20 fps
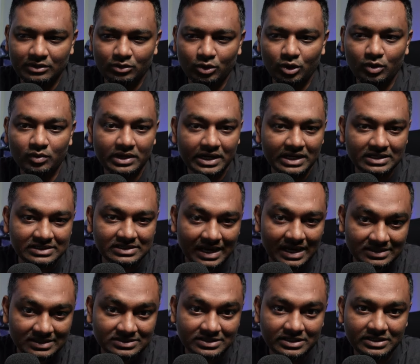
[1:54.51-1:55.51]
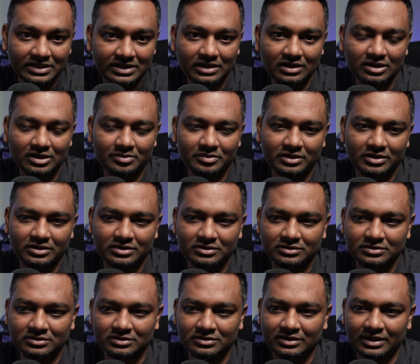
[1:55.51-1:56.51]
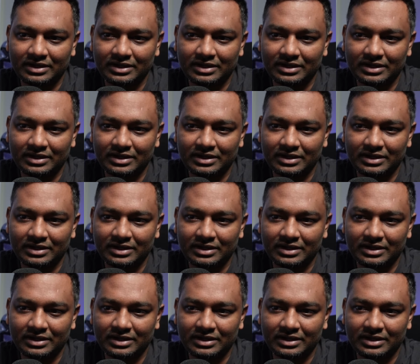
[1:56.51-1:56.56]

ஓவர் ஆங்ஸைட்டி ஆகாமல் இருக்கிறது